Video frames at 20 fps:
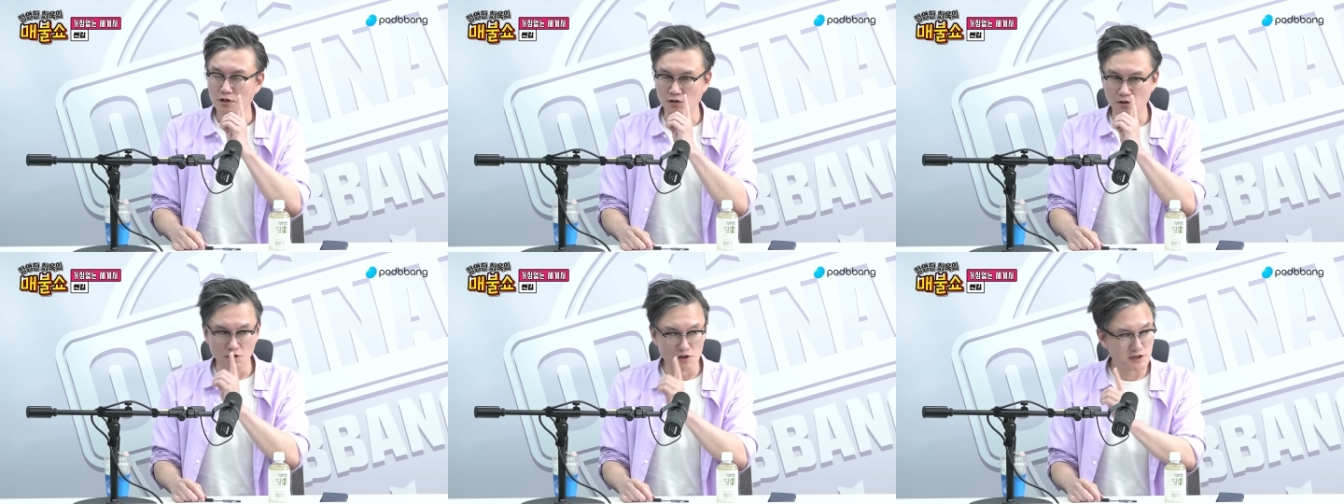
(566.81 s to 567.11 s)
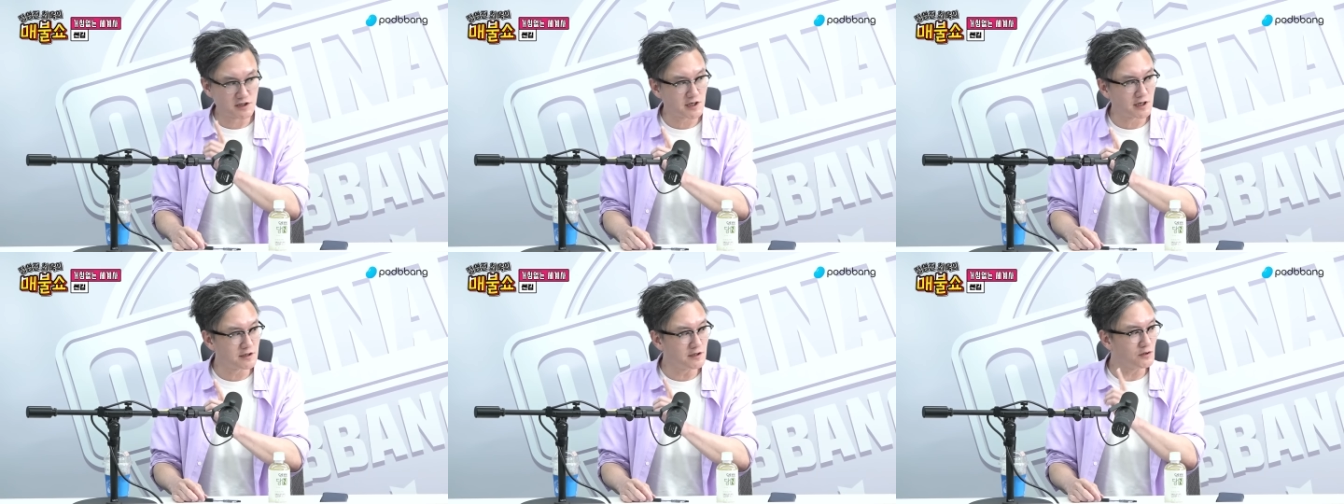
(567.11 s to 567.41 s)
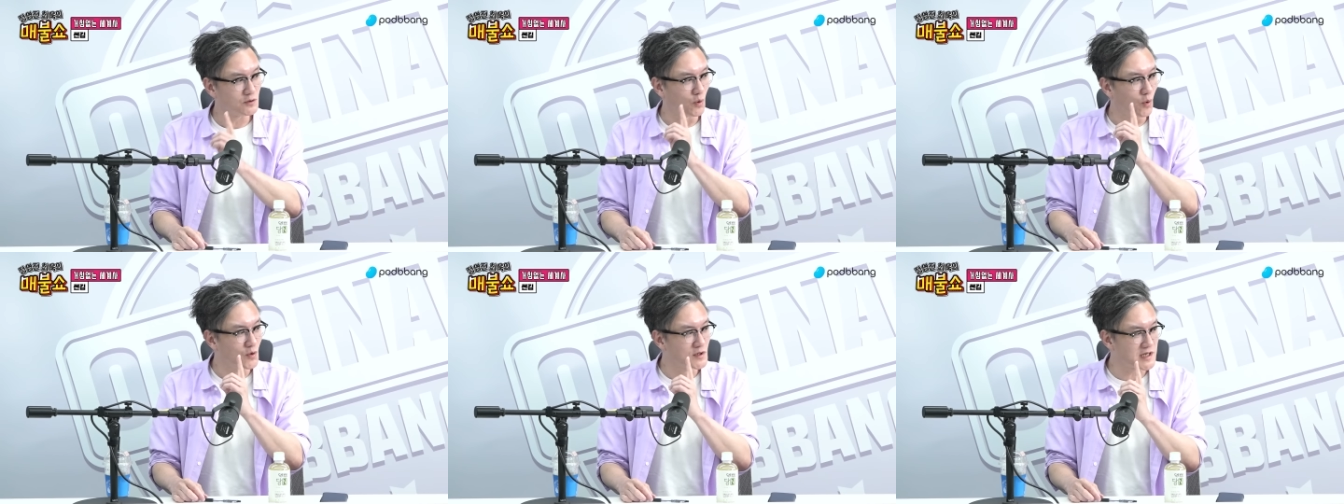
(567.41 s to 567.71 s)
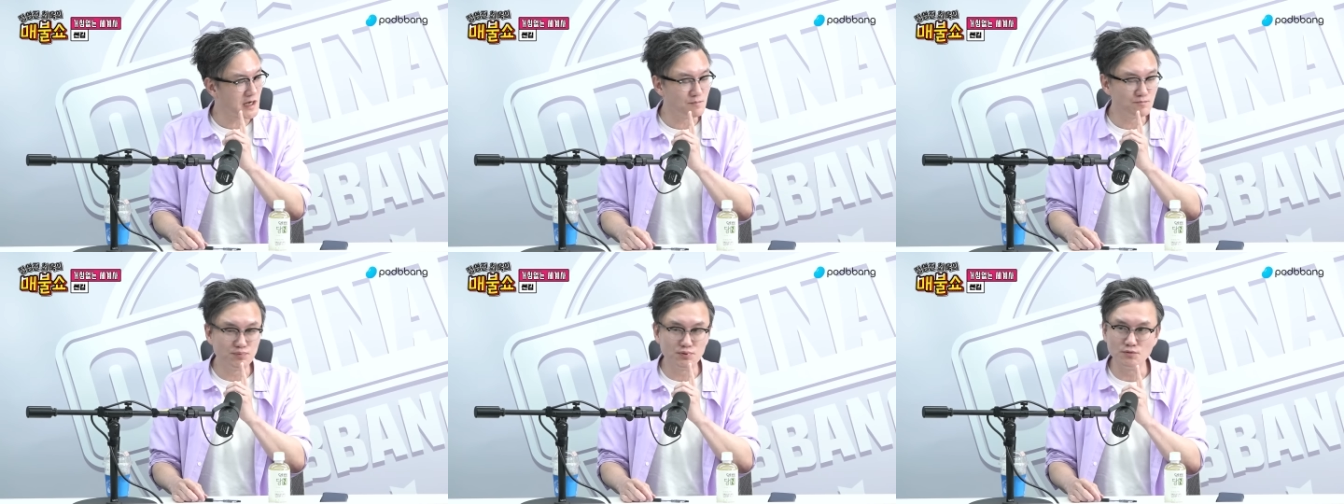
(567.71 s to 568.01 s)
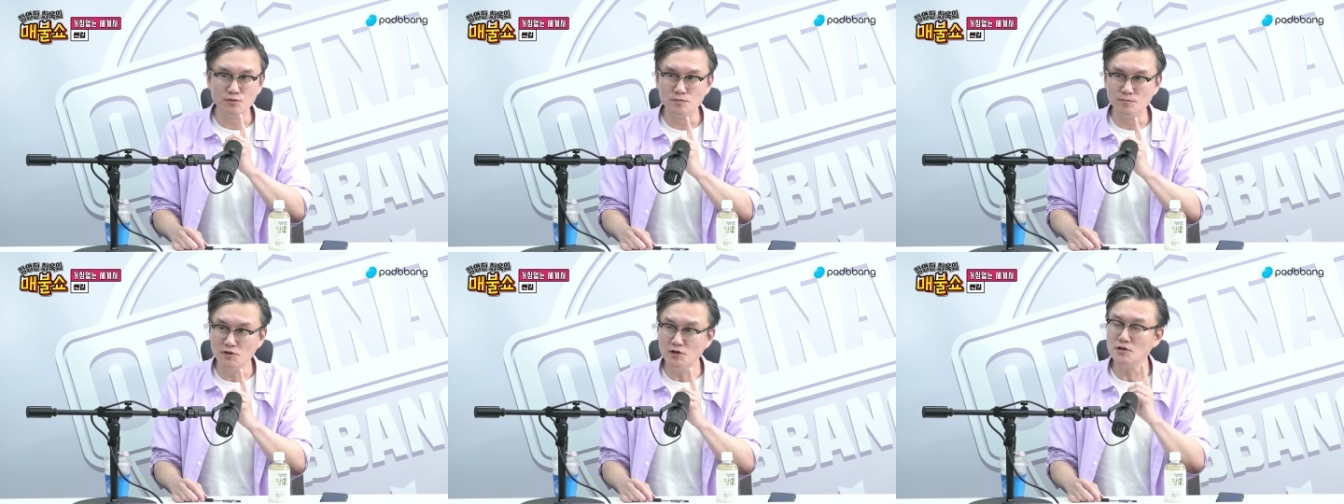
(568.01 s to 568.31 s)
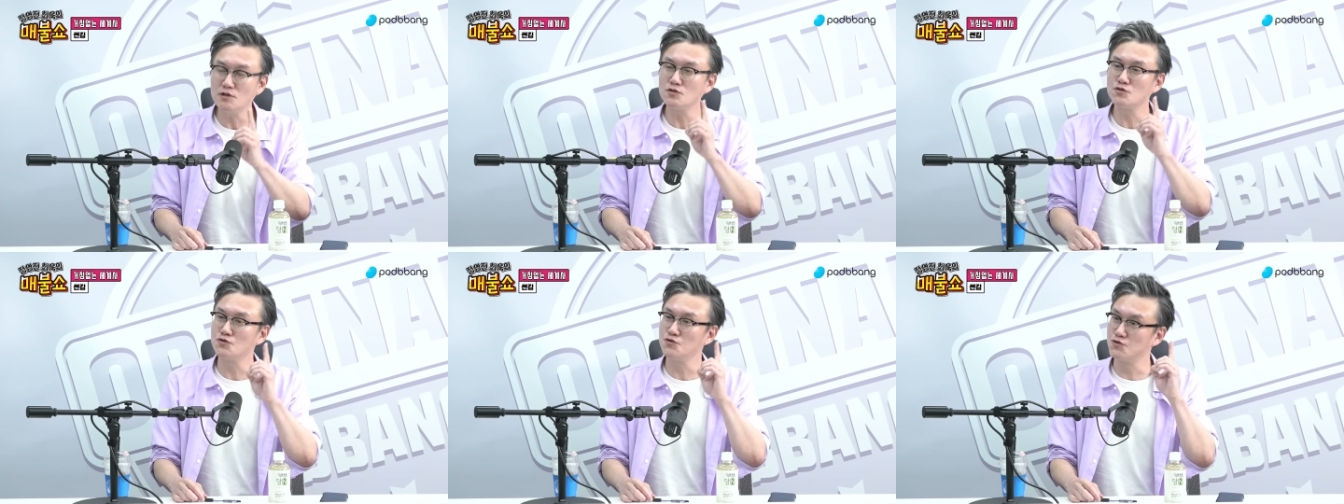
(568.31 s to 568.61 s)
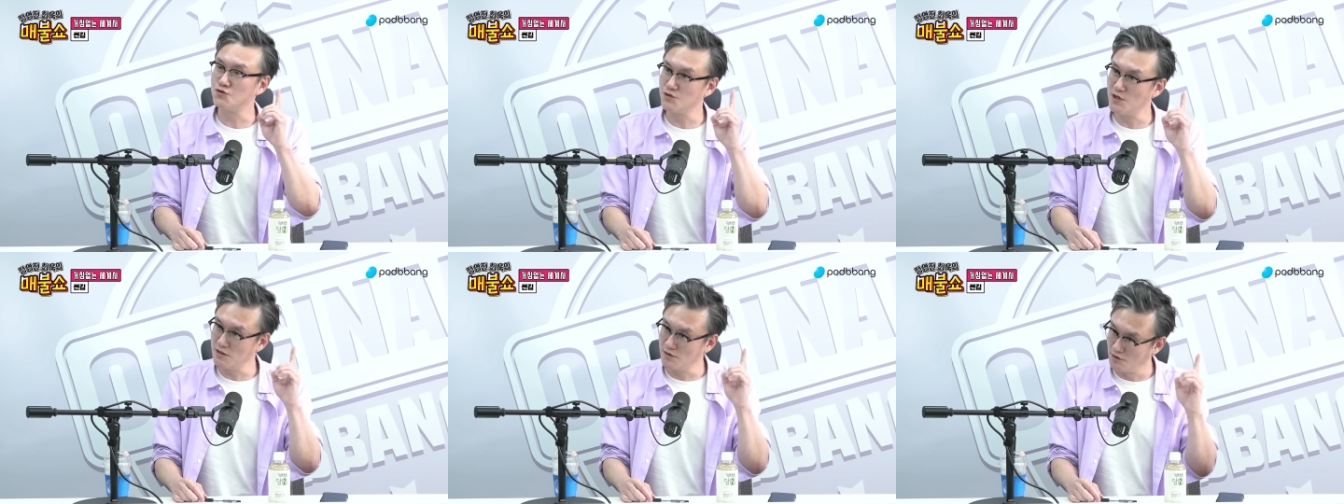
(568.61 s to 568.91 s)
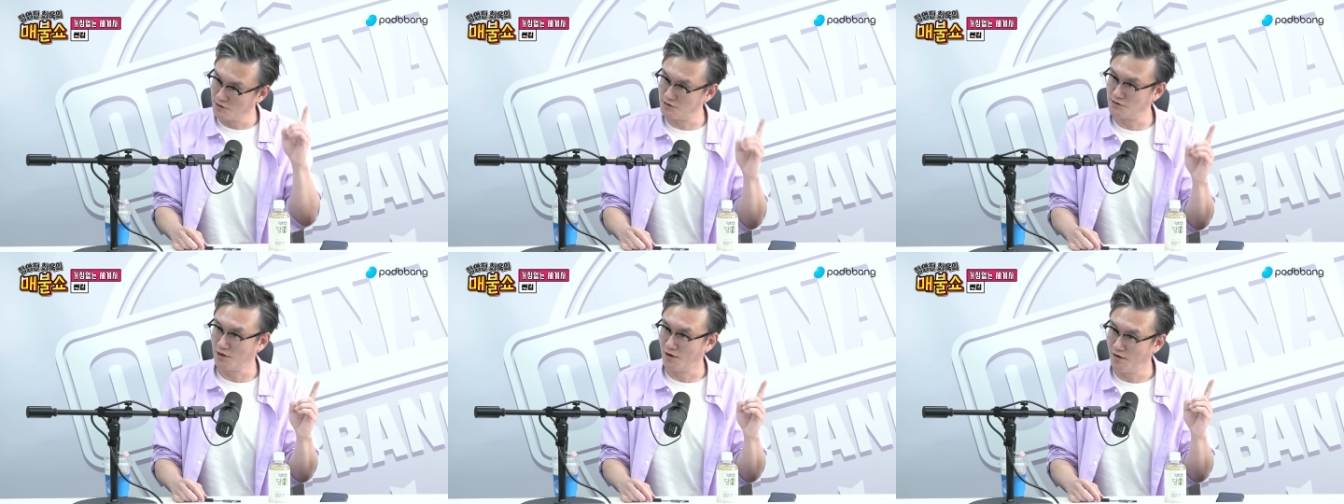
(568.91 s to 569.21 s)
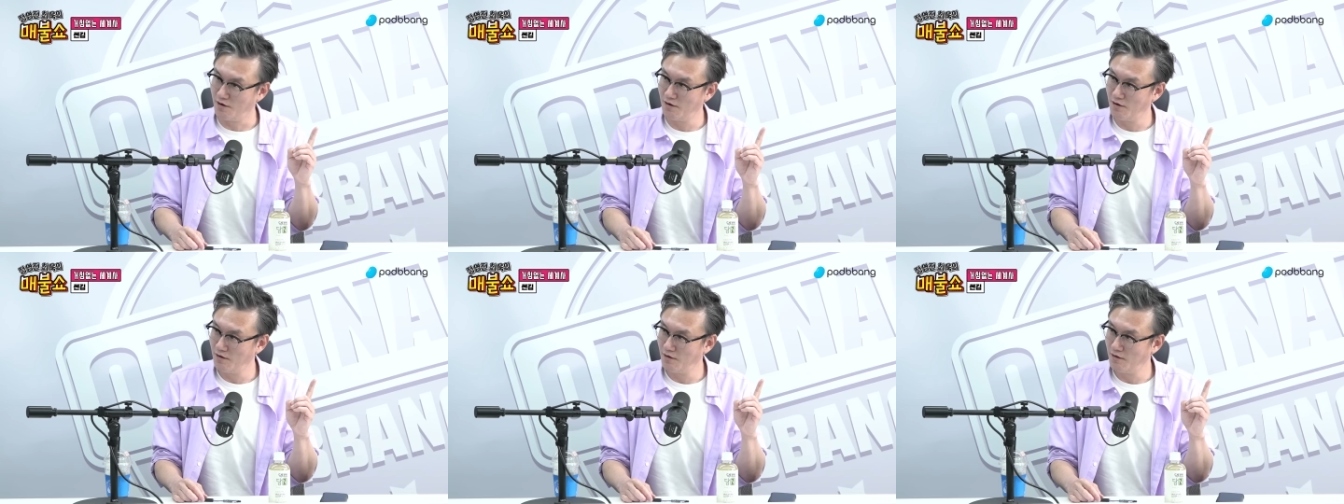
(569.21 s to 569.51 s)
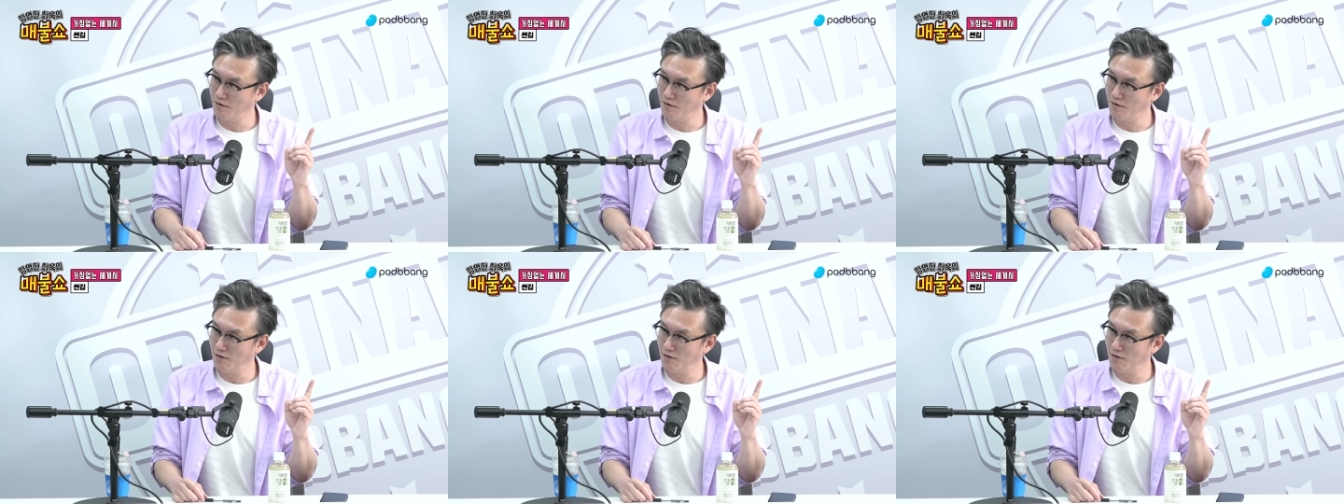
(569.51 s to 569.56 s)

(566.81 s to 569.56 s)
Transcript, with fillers: 러시아는 농산품을 수출할 것이다.